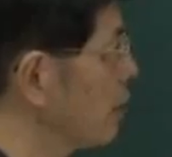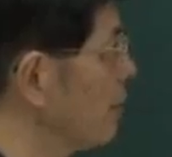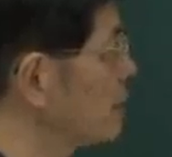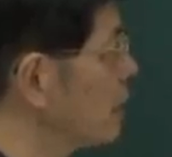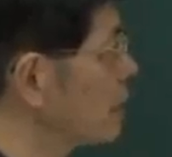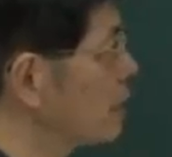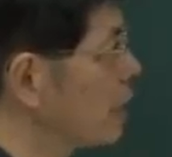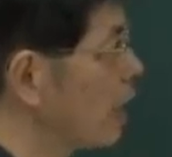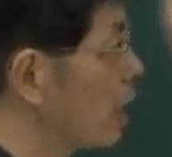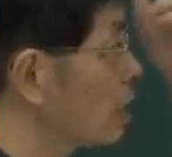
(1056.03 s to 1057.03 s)
前面定
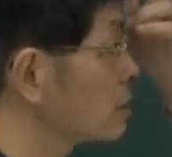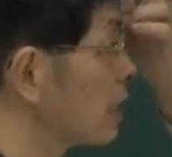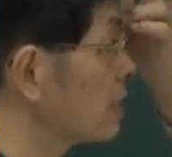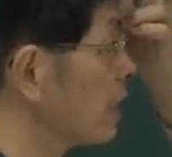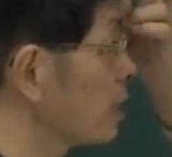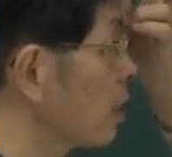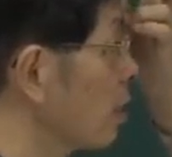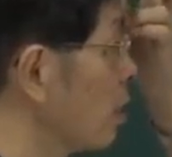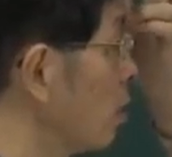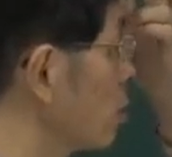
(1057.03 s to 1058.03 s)
理啊三点
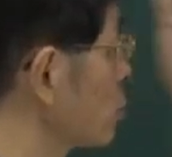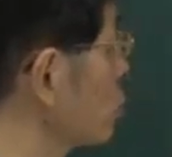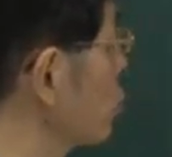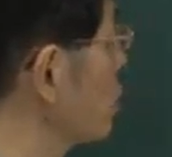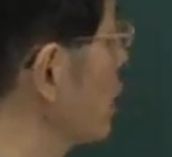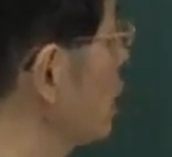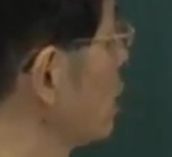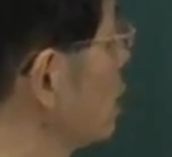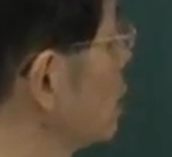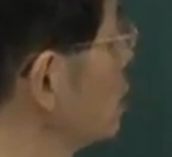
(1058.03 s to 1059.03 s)
二所说的
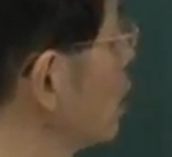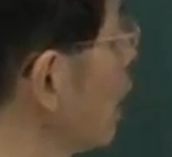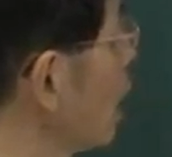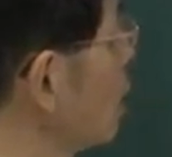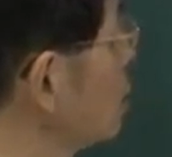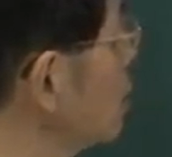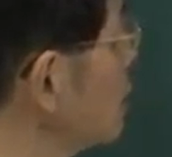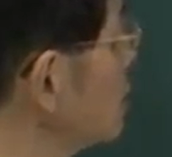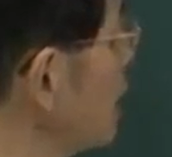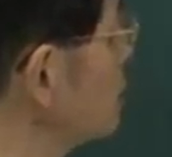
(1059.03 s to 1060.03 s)
啊，这
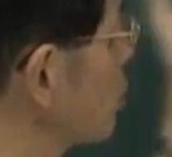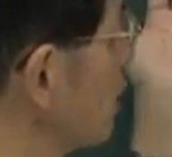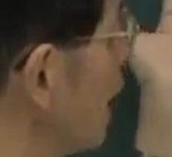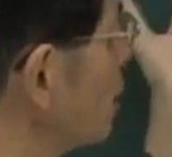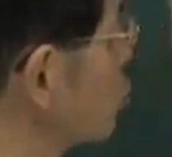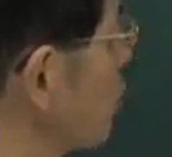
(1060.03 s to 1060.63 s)
个三就可以拉